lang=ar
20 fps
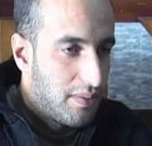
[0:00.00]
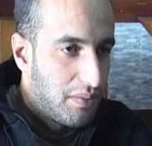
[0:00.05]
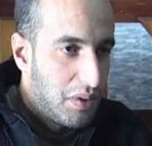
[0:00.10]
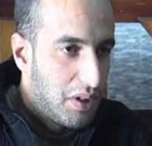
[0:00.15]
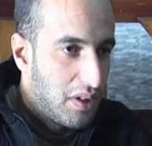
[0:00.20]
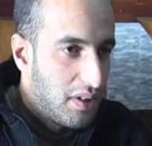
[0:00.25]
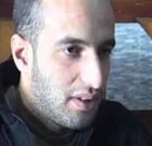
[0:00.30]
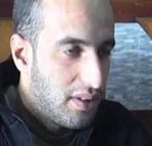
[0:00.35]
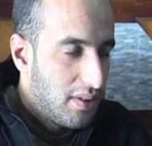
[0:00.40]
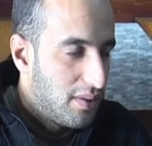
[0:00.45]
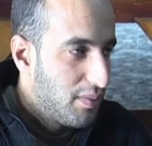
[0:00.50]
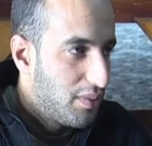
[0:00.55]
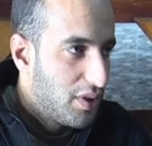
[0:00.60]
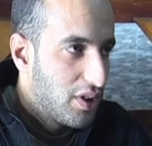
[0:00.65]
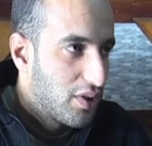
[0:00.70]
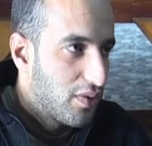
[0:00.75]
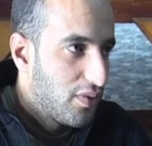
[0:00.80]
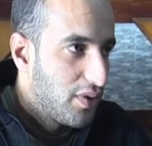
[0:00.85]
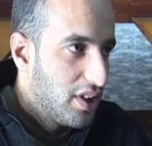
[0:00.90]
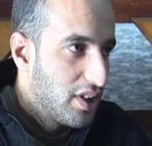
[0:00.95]
ما, ما
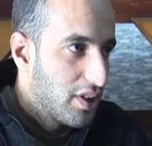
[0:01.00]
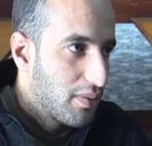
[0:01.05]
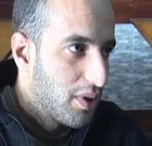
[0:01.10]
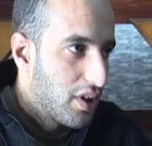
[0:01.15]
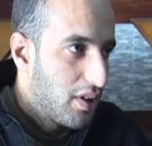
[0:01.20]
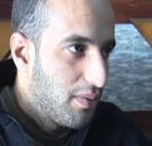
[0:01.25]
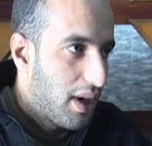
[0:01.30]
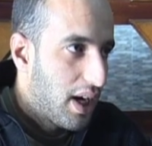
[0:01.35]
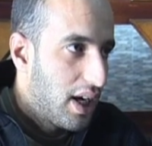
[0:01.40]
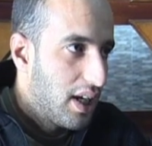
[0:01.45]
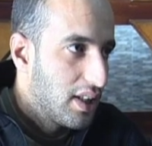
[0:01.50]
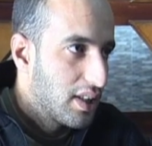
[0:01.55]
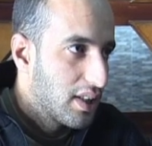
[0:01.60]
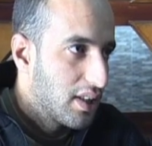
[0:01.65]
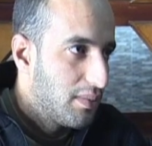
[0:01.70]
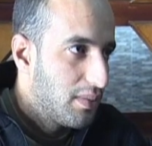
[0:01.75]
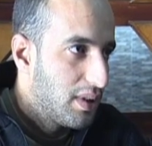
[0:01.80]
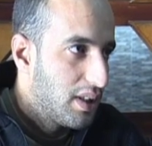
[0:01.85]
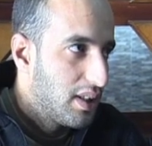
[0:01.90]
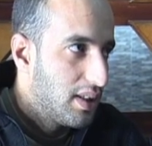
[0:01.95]
شفناش منهم
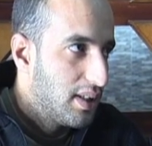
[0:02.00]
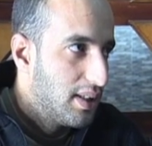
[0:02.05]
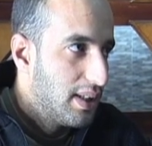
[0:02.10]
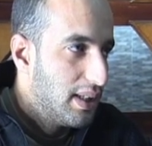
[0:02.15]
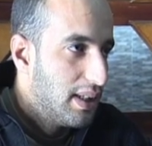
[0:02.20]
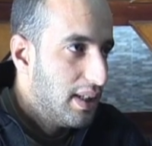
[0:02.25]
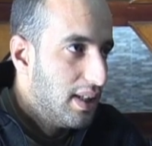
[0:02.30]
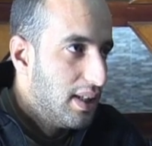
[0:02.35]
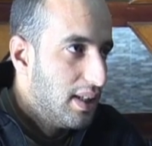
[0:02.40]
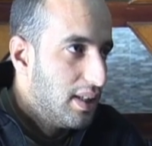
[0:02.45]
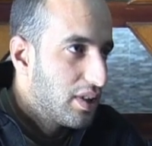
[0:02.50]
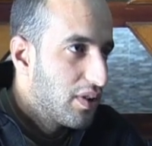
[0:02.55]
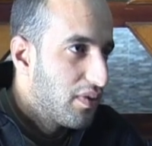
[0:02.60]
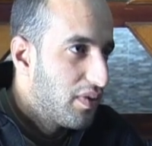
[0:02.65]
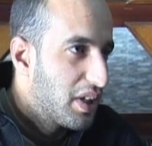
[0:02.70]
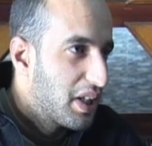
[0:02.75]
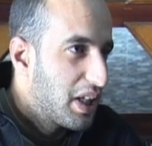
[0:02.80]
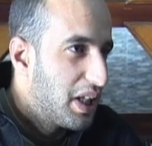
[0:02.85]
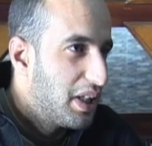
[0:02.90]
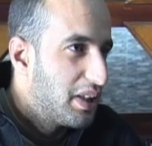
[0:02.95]
حاجه ما
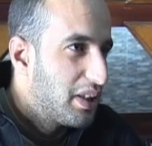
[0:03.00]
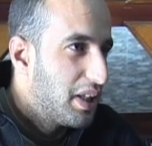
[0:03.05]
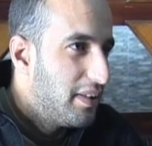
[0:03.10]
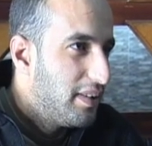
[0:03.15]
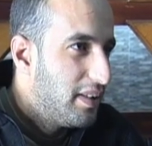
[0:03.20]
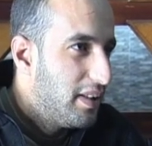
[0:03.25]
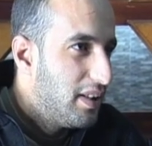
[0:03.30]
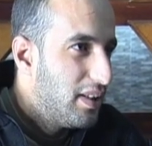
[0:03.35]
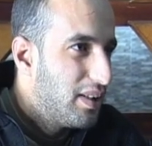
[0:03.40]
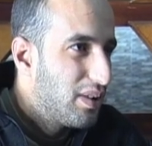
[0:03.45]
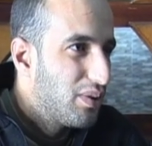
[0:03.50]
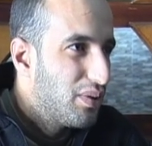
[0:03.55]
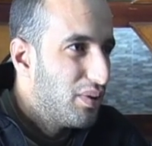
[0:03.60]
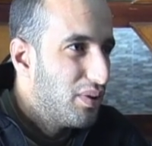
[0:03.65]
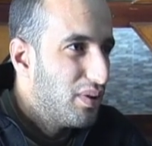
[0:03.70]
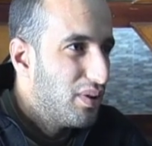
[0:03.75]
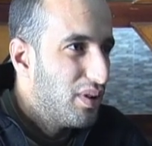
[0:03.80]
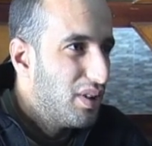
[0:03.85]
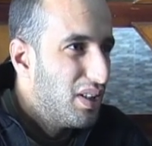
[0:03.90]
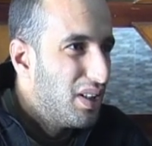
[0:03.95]
شفنا كان تنديد
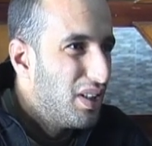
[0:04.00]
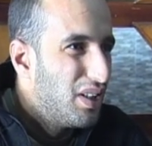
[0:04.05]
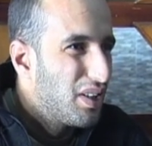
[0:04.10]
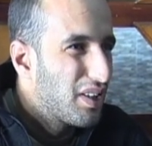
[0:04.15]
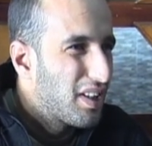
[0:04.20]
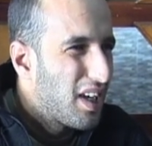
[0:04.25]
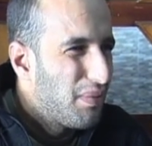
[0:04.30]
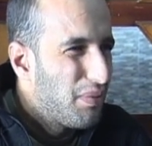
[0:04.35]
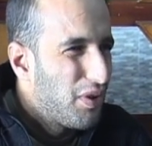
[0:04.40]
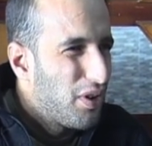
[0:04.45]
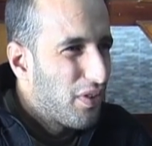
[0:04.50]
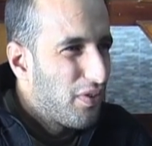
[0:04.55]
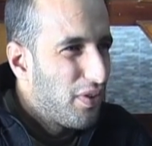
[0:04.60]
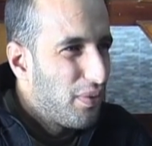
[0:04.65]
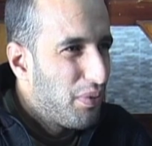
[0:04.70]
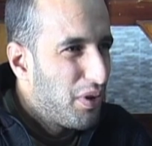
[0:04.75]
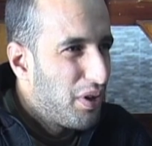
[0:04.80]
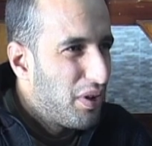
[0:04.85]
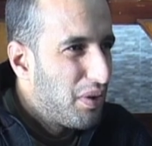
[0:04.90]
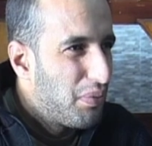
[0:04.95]
و تكلموا لك في
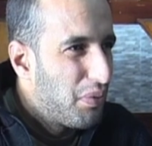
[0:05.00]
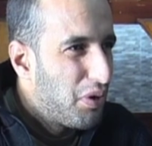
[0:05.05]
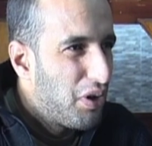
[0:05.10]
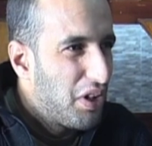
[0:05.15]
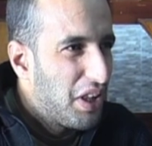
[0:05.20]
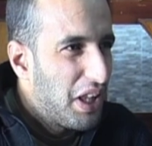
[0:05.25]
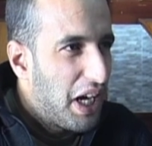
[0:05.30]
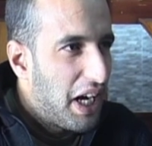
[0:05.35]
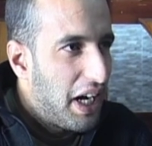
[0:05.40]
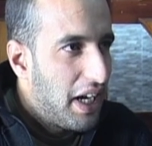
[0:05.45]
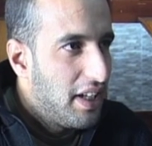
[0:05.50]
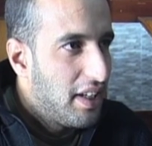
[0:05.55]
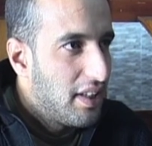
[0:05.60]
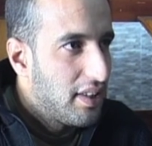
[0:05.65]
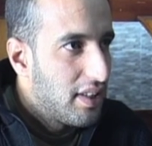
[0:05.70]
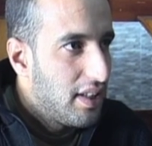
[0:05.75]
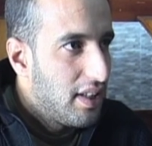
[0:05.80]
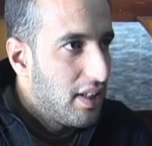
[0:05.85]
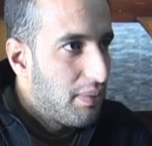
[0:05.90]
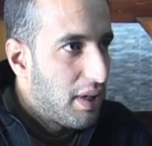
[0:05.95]
مواضيع
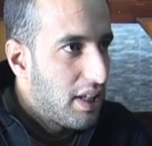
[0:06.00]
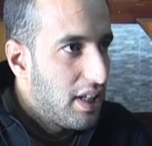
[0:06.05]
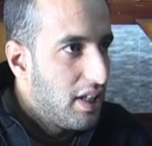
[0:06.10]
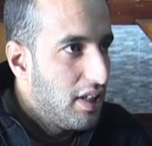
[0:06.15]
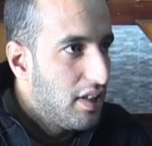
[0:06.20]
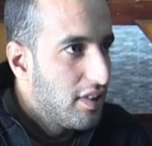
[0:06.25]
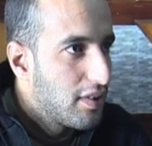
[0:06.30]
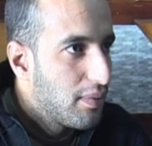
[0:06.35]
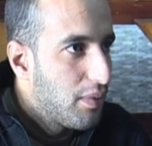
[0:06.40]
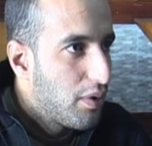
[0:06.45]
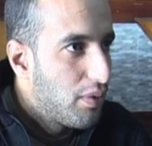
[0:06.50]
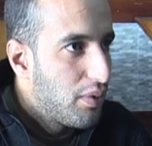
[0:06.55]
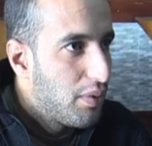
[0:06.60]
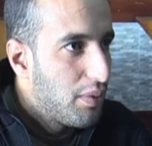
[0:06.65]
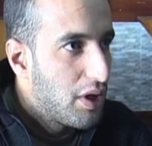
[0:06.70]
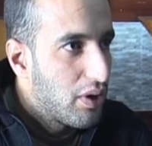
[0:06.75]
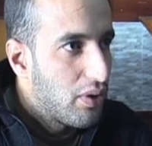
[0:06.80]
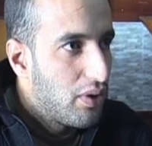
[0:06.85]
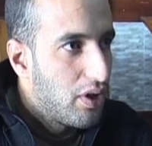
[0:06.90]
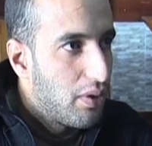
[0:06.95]
حياتيه معناها يلزمهم
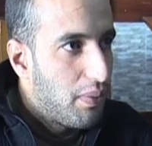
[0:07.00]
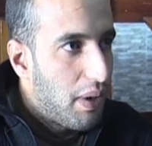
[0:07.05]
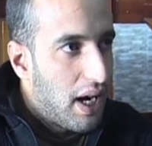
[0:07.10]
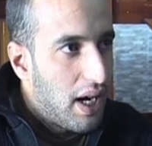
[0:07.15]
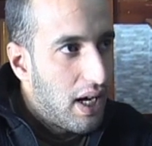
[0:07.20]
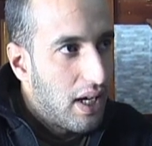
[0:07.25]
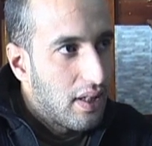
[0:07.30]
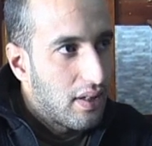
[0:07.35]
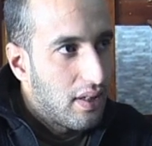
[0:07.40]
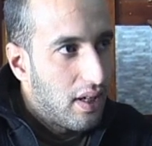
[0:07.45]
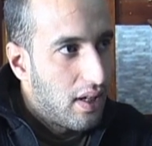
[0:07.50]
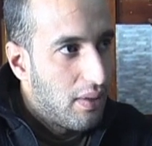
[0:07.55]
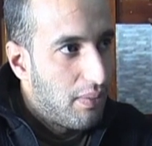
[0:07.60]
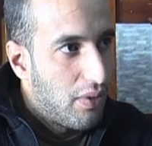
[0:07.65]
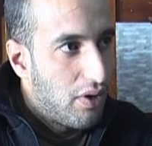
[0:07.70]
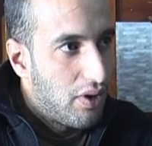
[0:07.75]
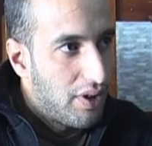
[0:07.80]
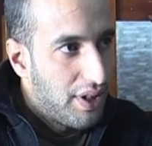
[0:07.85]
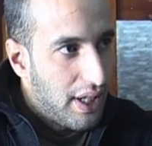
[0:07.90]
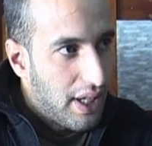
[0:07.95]
هما يكونوا بعاد على
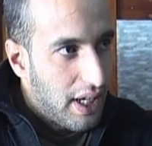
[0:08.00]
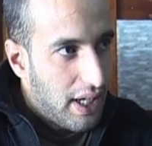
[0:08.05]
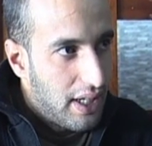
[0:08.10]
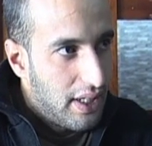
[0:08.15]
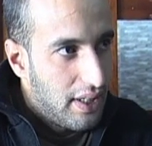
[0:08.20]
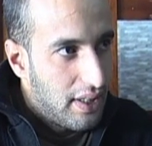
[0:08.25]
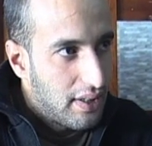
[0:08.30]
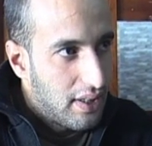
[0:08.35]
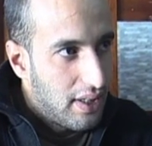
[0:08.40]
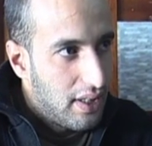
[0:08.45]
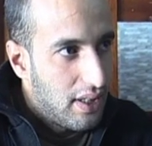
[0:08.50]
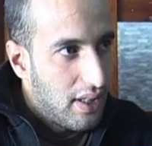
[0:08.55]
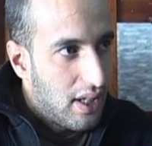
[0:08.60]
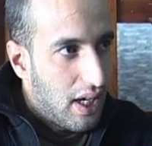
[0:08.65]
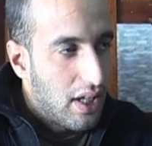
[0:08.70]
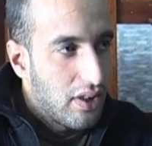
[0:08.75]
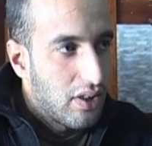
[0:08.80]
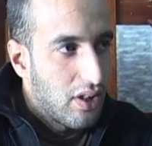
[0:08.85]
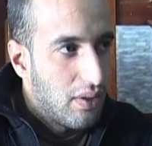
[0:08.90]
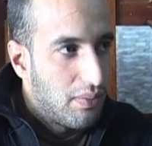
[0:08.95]
المواضيع الحياتيه
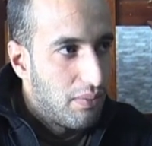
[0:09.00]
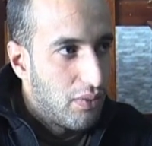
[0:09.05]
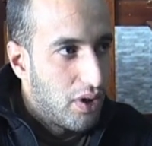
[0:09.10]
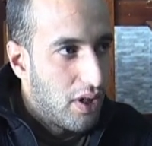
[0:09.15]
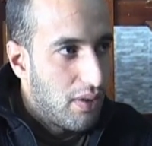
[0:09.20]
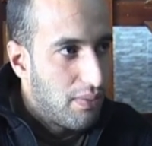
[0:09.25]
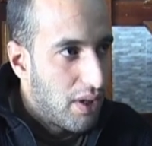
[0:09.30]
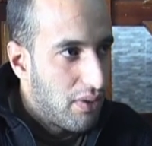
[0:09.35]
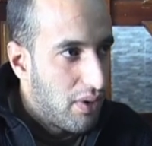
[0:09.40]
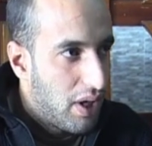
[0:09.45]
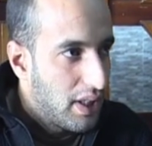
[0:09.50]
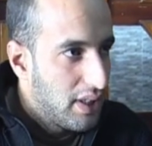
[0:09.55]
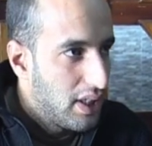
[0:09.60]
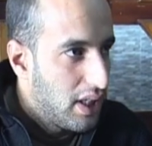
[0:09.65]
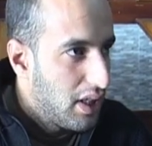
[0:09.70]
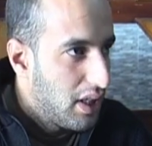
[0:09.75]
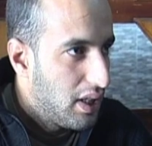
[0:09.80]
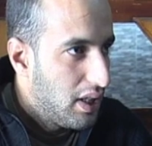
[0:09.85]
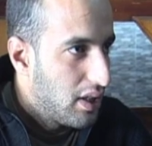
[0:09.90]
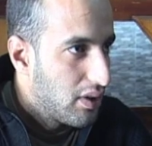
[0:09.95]
عندهم مهمه
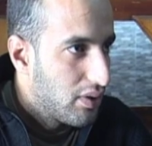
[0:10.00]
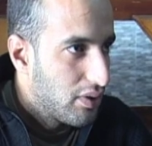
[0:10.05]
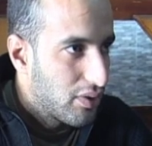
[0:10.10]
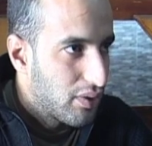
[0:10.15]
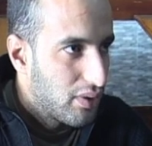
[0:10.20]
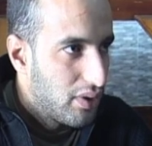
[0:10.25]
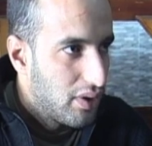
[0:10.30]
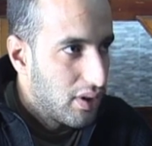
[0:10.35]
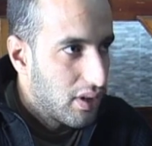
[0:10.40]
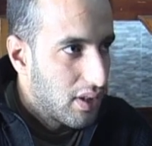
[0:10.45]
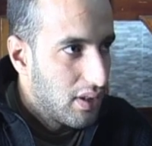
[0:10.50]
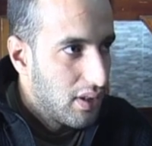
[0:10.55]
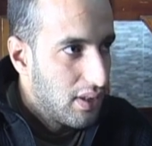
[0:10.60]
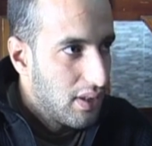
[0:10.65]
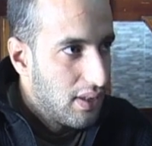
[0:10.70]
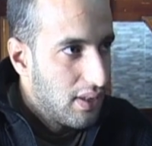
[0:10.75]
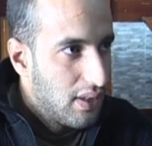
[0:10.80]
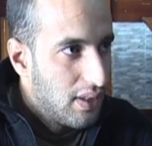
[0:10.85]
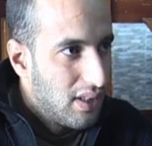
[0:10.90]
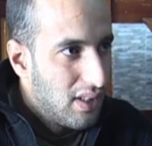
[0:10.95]
واحده هي الدستور
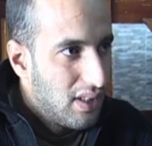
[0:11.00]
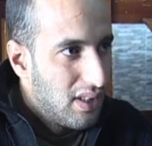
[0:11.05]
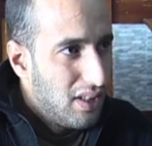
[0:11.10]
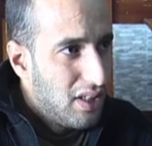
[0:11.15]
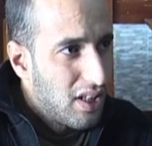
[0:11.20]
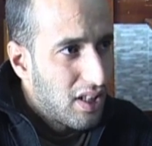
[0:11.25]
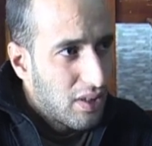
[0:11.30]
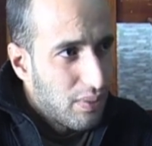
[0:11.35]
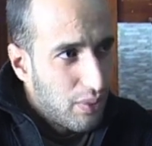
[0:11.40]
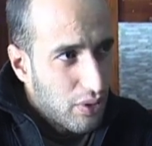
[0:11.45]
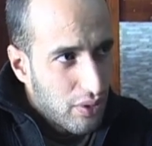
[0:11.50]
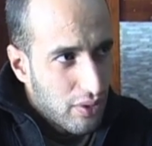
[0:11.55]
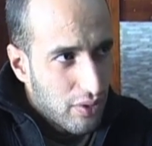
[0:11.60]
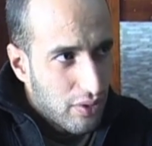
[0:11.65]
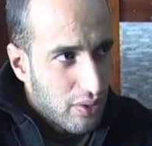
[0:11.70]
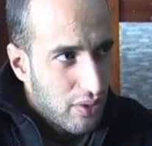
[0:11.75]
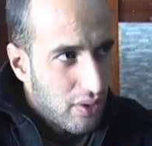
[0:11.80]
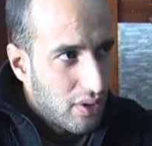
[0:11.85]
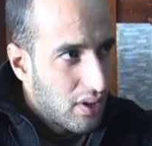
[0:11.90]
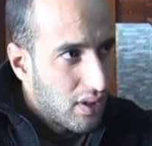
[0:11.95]
يكتبوا
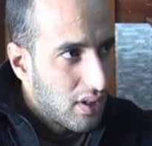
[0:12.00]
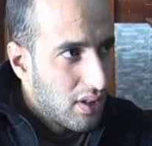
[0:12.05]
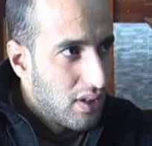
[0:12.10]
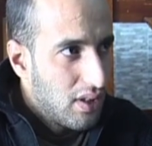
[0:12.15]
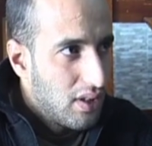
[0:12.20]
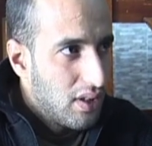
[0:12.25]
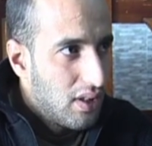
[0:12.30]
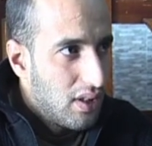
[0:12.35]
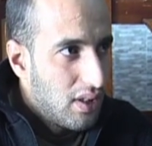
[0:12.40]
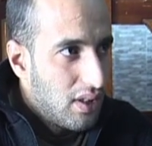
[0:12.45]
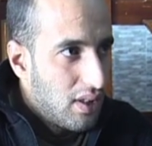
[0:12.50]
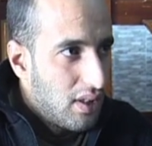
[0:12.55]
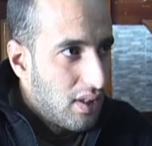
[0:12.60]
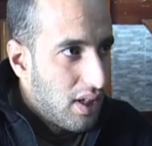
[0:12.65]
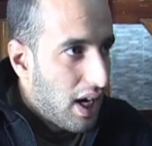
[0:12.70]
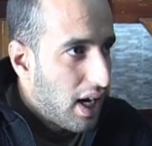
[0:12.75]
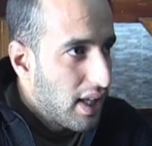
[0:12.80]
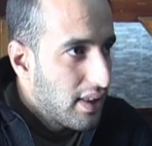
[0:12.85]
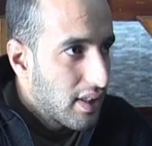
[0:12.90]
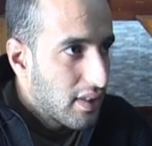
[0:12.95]
الدستور
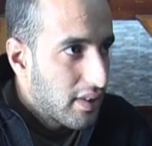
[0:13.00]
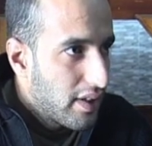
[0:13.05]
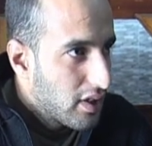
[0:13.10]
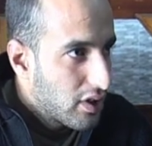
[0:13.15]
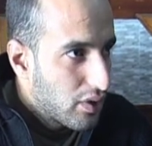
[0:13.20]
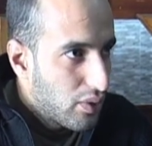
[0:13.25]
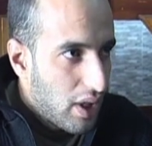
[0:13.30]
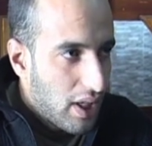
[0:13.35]
عندك تاش